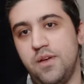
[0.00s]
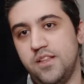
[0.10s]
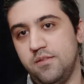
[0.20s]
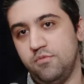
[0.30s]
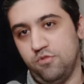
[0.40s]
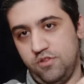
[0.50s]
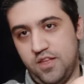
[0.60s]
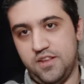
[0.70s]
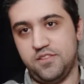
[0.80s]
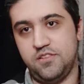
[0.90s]
Ben de bu
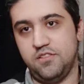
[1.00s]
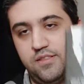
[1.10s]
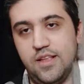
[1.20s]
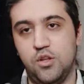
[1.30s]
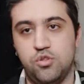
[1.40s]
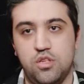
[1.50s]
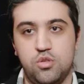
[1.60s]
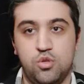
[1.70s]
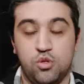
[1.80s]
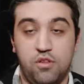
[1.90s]
Another'ın Deluxe
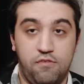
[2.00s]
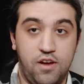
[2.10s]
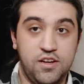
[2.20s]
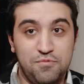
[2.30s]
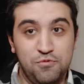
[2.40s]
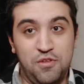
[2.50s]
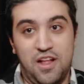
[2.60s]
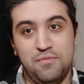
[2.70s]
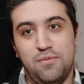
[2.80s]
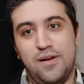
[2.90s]
edisyonu da var. Bunu da
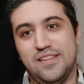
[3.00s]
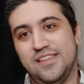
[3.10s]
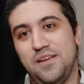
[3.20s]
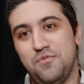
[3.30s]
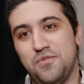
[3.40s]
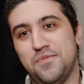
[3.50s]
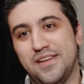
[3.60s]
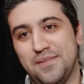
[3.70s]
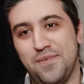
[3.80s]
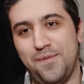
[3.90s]
alma maceram YouTube
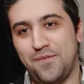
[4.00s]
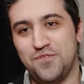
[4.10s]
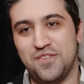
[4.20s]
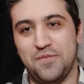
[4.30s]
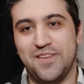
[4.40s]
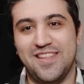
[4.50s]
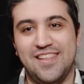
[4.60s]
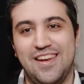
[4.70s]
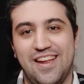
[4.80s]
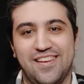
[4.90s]
kanalımda mevcut tabii ki.
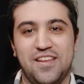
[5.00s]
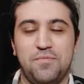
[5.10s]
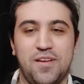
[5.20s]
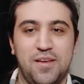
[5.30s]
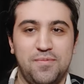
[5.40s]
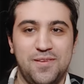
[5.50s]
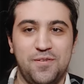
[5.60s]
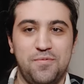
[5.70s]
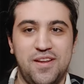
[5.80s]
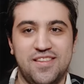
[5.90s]
Dileyenler bakabilir.
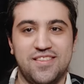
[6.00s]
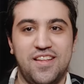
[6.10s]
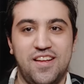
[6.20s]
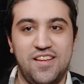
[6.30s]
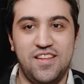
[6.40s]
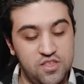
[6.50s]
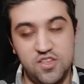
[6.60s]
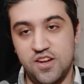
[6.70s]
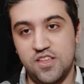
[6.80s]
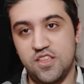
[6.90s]
O biraz daha
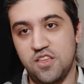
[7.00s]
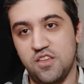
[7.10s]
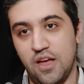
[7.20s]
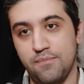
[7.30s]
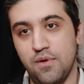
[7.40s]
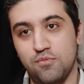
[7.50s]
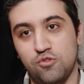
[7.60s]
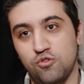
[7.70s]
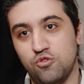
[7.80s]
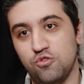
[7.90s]
içerik yapmam
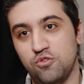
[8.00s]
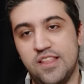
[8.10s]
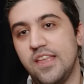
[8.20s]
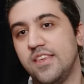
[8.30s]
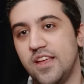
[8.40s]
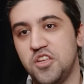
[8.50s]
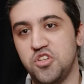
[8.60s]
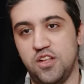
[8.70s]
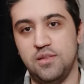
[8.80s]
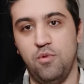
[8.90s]
sonucu denk
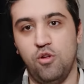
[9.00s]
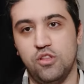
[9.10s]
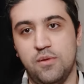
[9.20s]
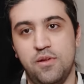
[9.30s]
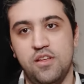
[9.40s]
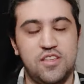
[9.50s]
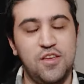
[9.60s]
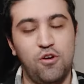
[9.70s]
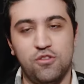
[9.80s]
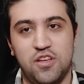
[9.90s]
geliş alımı oldu ama
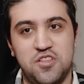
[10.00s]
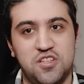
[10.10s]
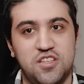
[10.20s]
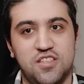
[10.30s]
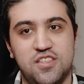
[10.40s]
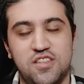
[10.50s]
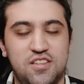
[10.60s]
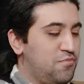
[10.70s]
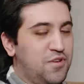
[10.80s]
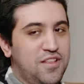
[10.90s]
iyi oldu açıkçası.
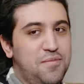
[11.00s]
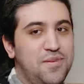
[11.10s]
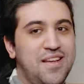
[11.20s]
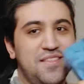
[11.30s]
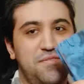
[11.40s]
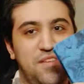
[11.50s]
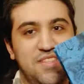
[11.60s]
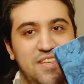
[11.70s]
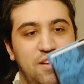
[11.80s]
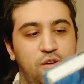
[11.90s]
Buna da biraz
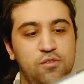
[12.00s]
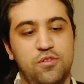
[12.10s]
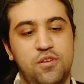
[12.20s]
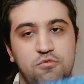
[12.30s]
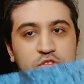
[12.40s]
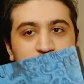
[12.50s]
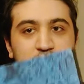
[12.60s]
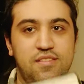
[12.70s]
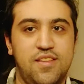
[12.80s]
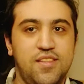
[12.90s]
vesile oldu. Bunun
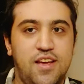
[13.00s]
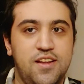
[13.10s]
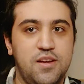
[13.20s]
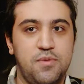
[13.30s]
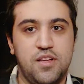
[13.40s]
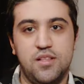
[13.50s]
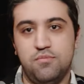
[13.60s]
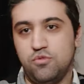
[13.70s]
biraz detaylarına bakalım.